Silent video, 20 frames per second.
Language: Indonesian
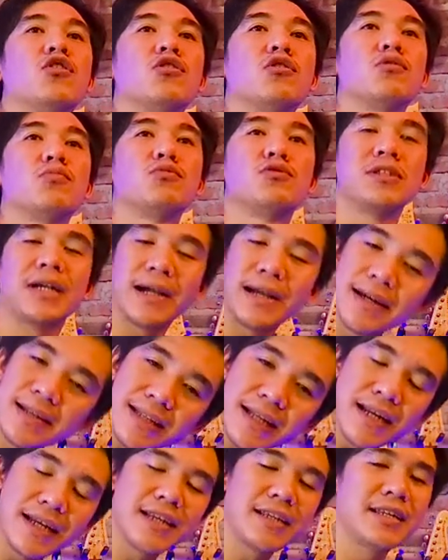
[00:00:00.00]
lo punya
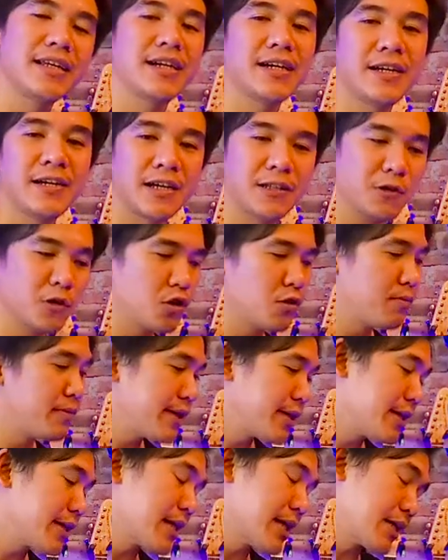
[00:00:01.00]
gitar ini ya atau lo
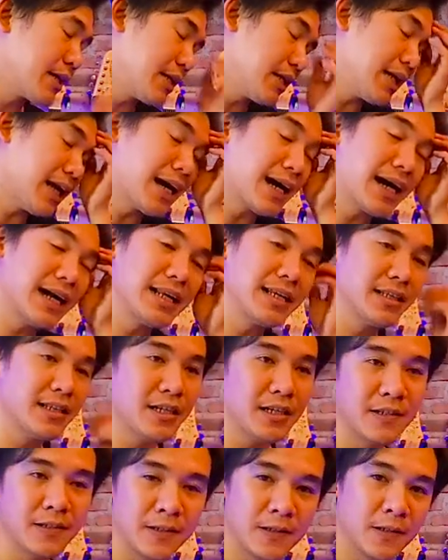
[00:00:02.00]
beli gitar ini
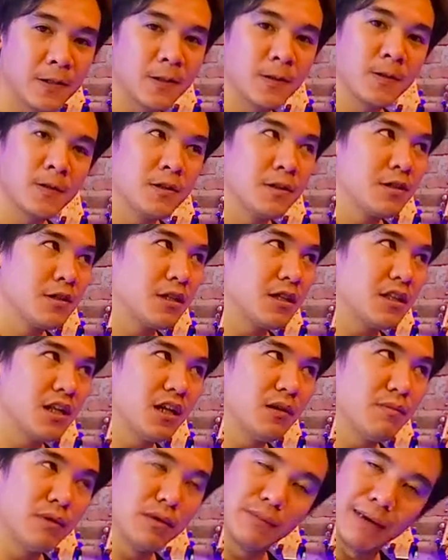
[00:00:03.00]
akalinnya
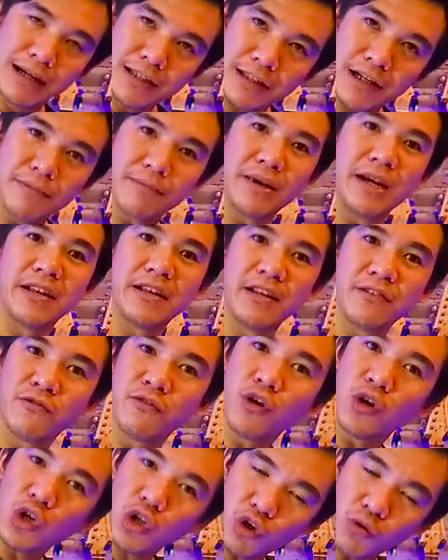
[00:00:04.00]
kita lebih banyak mainin
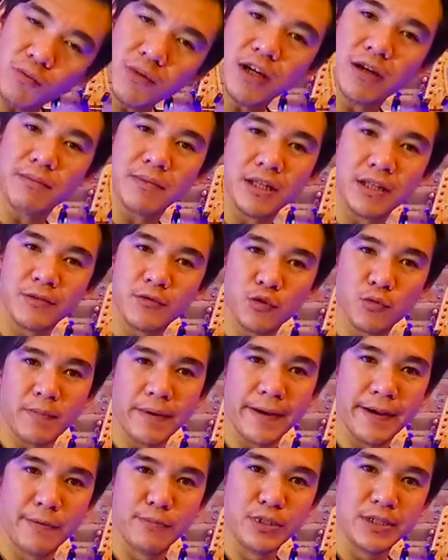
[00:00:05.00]
volume ya men
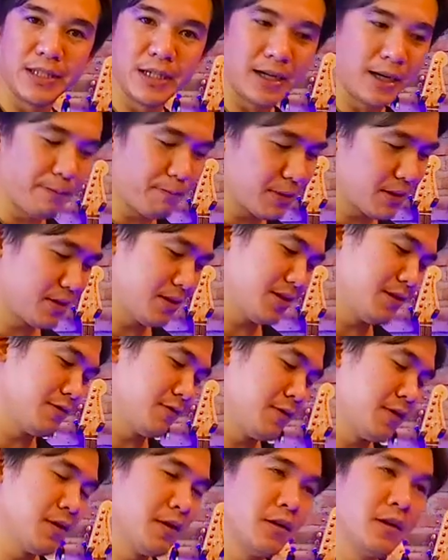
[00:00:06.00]
supaya bisa
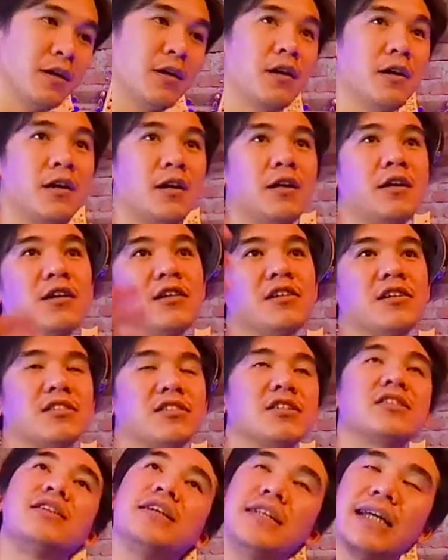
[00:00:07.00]
dapetin uh,
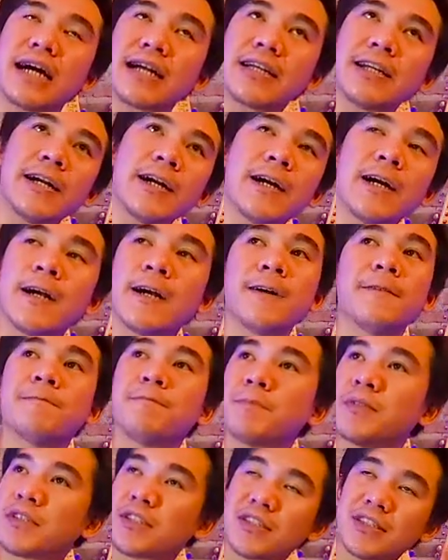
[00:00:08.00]
setidaknya
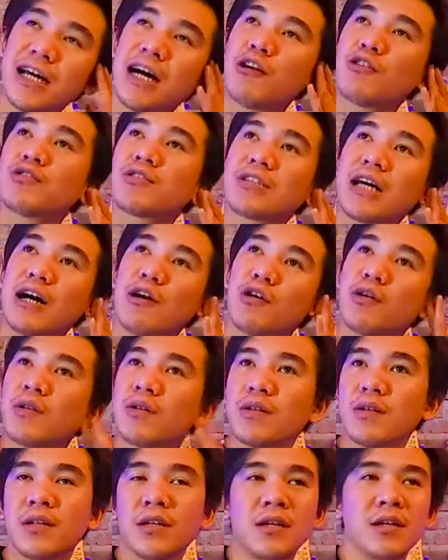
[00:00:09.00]

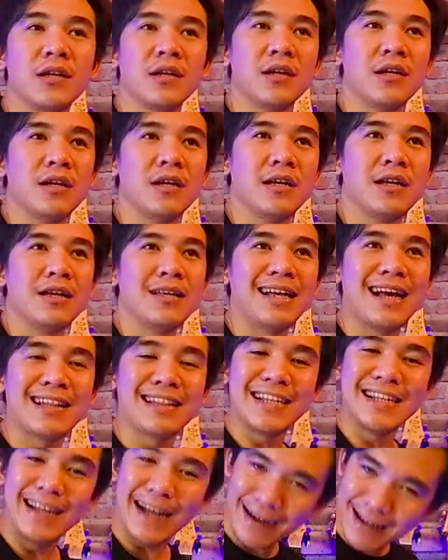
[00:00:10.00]
sound-sound
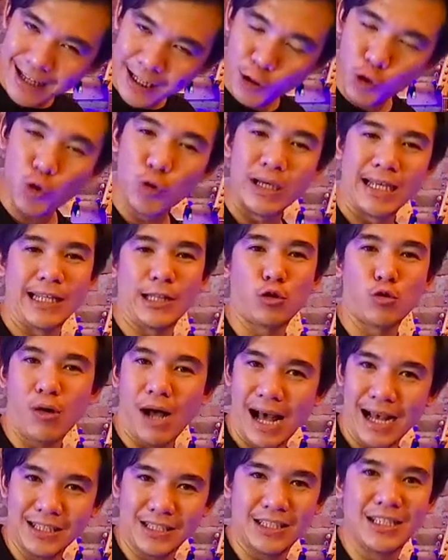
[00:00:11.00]
yang tidak itu itu
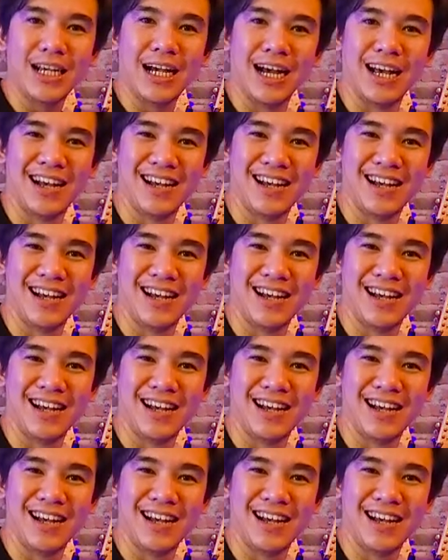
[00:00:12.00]
aja